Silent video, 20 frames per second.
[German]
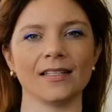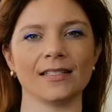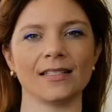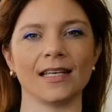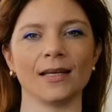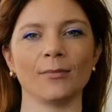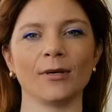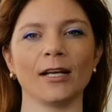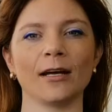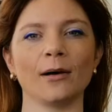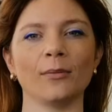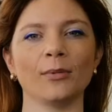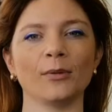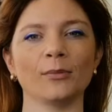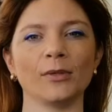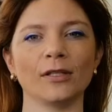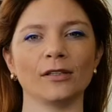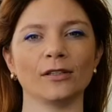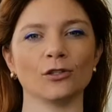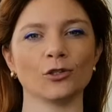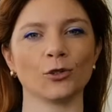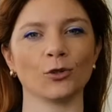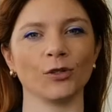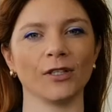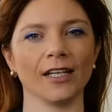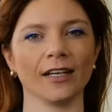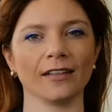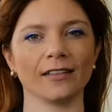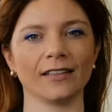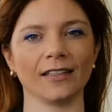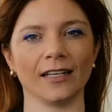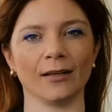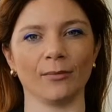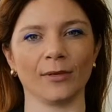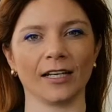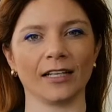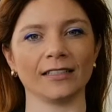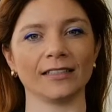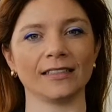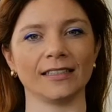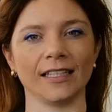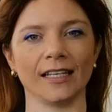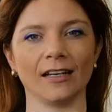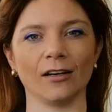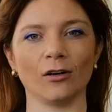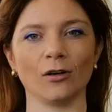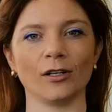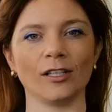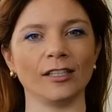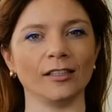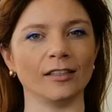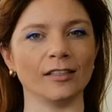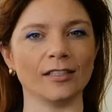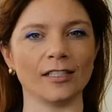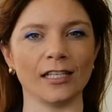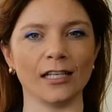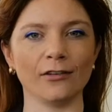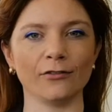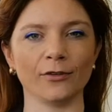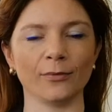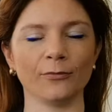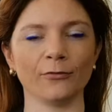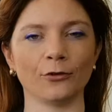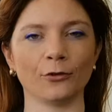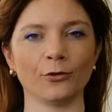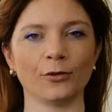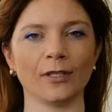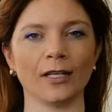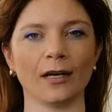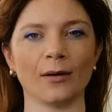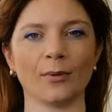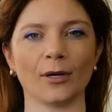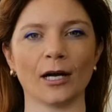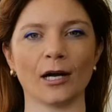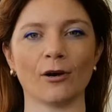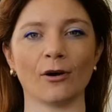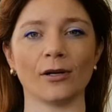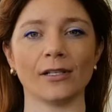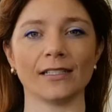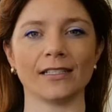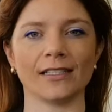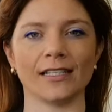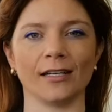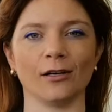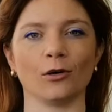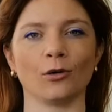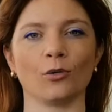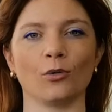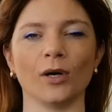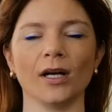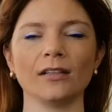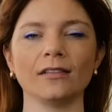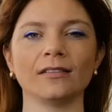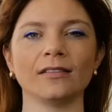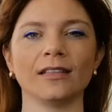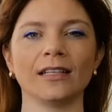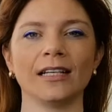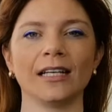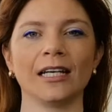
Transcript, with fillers: die Zusammenarbeit mit den Studierenden haben wir als sehr intensiv empfunden, aber auch als sehr gut.